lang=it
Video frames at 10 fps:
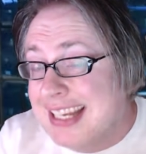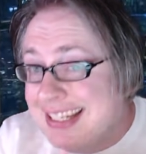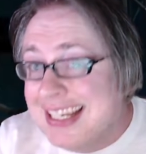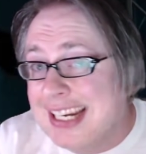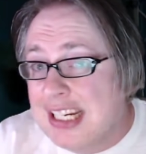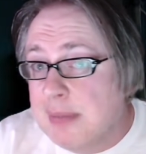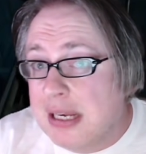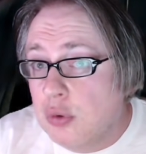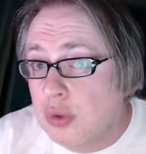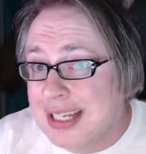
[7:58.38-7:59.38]
nell'incredibile
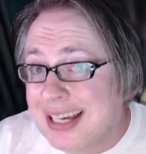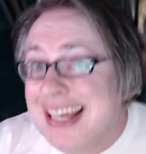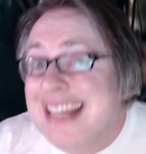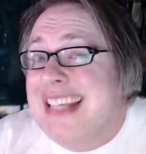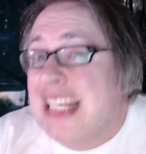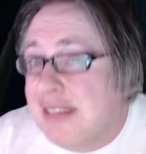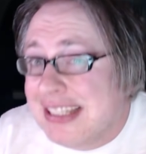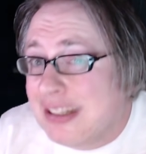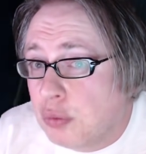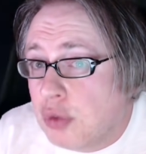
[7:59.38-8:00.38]
Hulk, sia
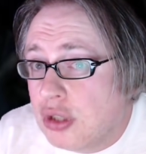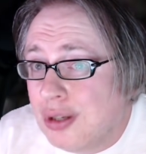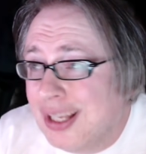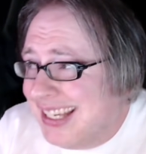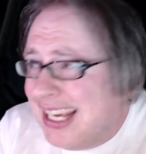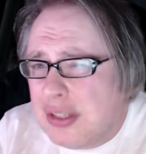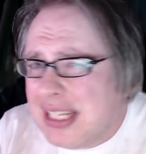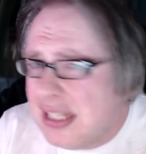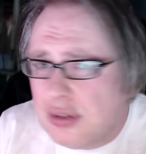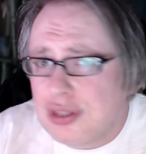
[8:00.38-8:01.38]
diventato buono? Che cosa
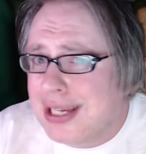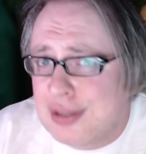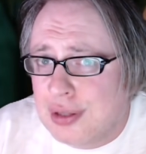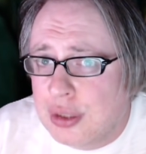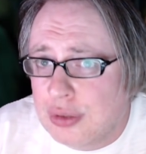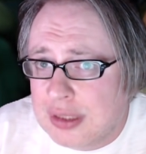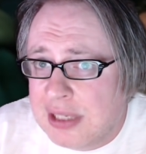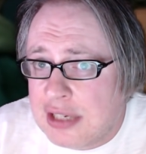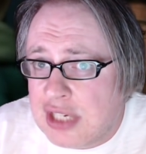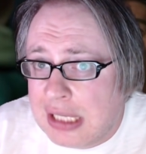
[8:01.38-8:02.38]
è successo negli ultimi dieci